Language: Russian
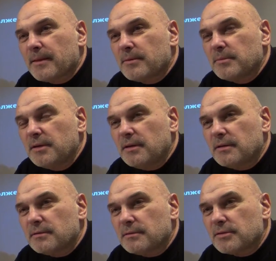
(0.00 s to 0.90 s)

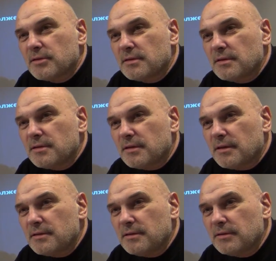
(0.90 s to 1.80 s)
мне
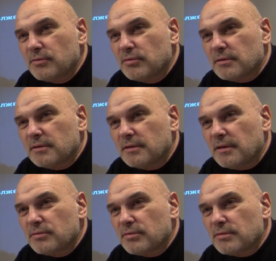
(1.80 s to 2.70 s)
61 год, и
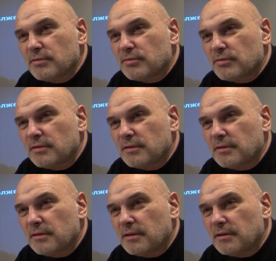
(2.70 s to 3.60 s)
я чувствую, что
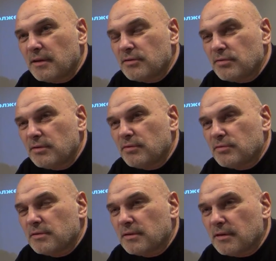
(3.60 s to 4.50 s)
я, я еще не
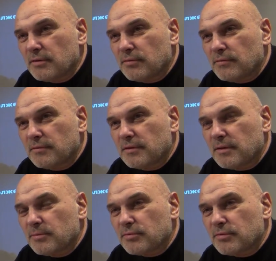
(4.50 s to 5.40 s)
очень готов к
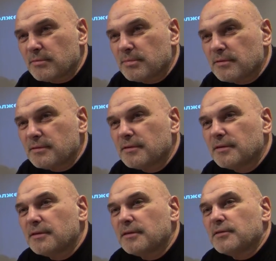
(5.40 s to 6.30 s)
тому, чтобы
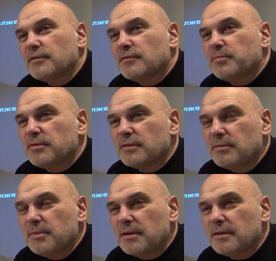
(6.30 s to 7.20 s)
в
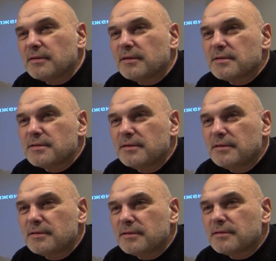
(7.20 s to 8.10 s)
полной мере
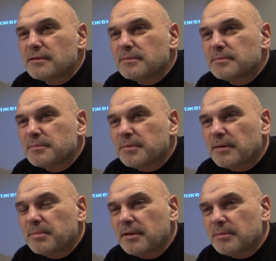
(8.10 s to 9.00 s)
оценить эти
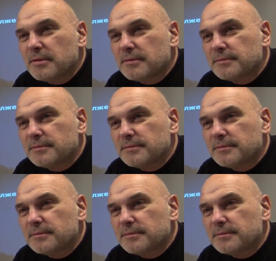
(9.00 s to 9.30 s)
проблемы.